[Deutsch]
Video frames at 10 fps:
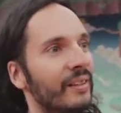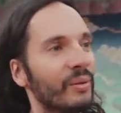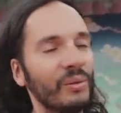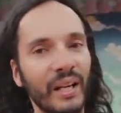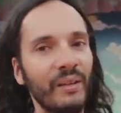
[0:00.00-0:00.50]

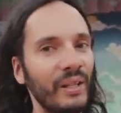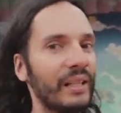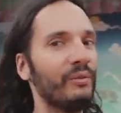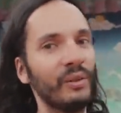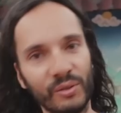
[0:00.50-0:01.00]
Und dann haben wir halt
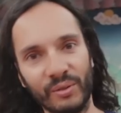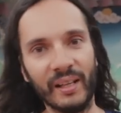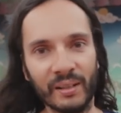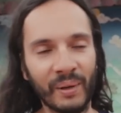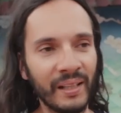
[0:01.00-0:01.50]
einfach noch so
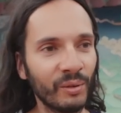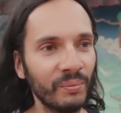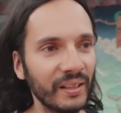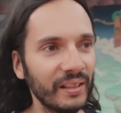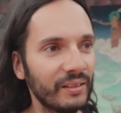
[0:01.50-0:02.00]
allgemein drum
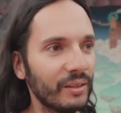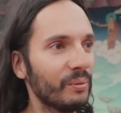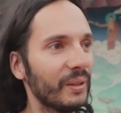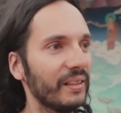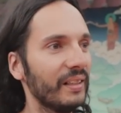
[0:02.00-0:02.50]
geredet,
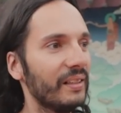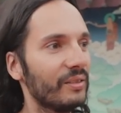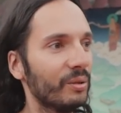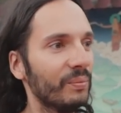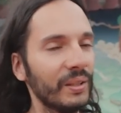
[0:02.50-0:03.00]
darüber geredet,
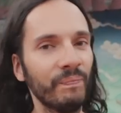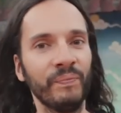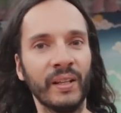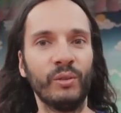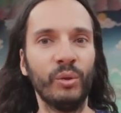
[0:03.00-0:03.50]
so mit dem
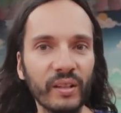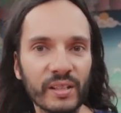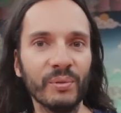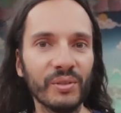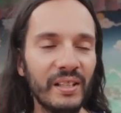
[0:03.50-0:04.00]

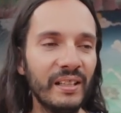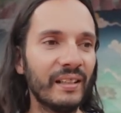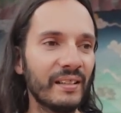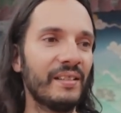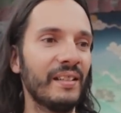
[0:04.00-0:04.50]
Tourismus hier,
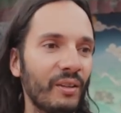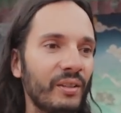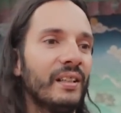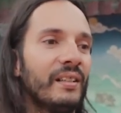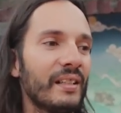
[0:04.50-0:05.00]
dass es ja auch
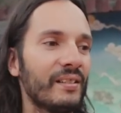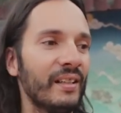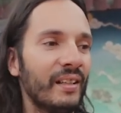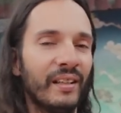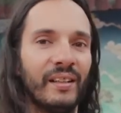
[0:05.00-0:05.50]
hier jetzt
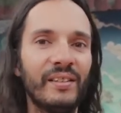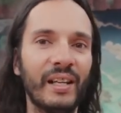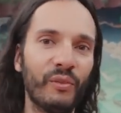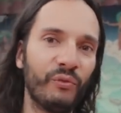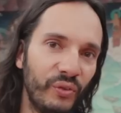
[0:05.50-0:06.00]

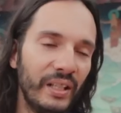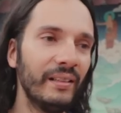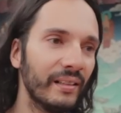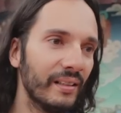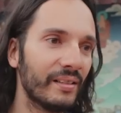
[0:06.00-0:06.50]
sehr
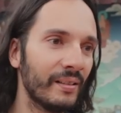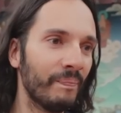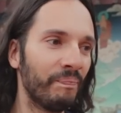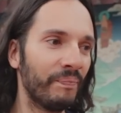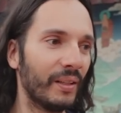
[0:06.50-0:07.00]
viel ist
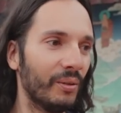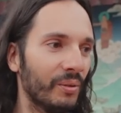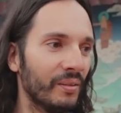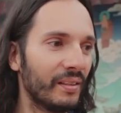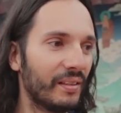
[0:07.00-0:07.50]

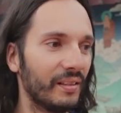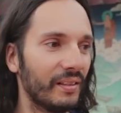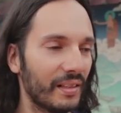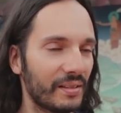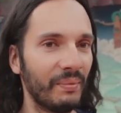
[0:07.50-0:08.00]
und
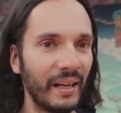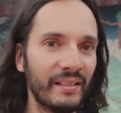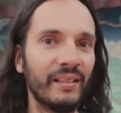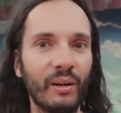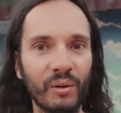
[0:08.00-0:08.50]
das
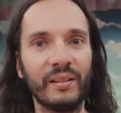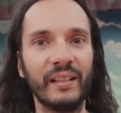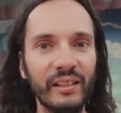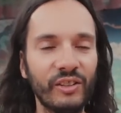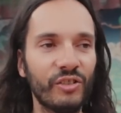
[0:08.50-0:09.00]
meinte auch
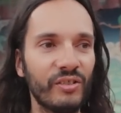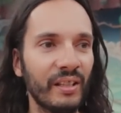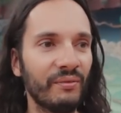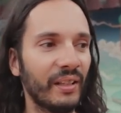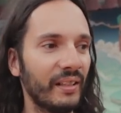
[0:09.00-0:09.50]
kritisch
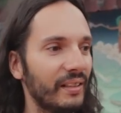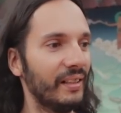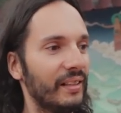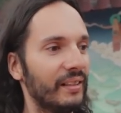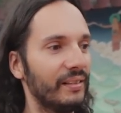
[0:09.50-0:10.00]
sehen, weil
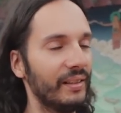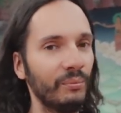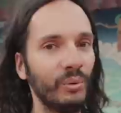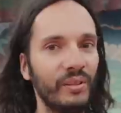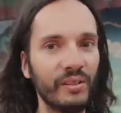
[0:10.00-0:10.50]
ne,
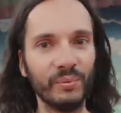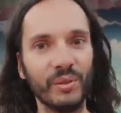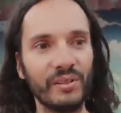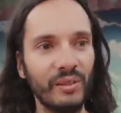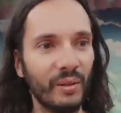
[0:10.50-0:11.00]
im
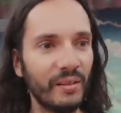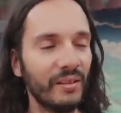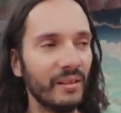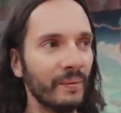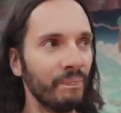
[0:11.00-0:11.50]
Buddhismus die
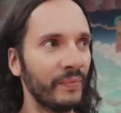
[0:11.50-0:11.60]
Leute